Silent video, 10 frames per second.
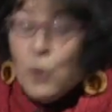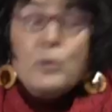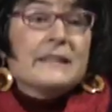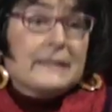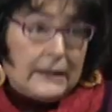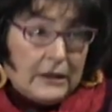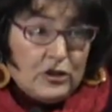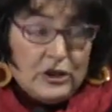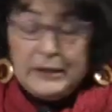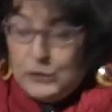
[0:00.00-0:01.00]
una
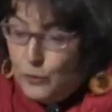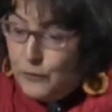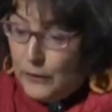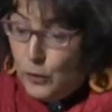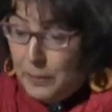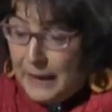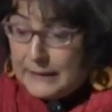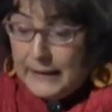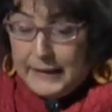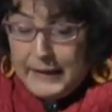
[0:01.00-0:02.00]
strategia di cui fanno
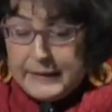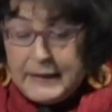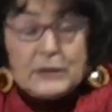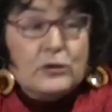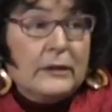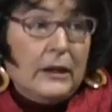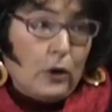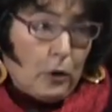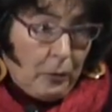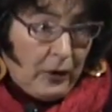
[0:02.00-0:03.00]
parte anche la creazione del
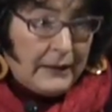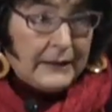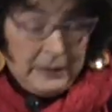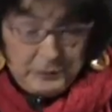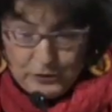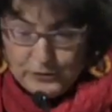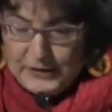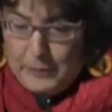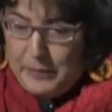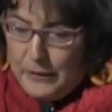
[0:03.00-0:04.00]
corpo accademico,
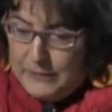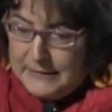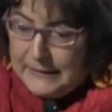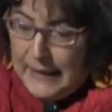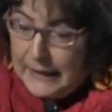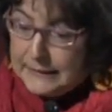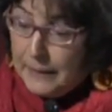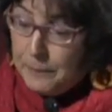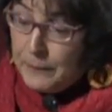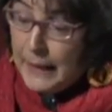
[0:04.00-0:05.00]
sempre a questa data,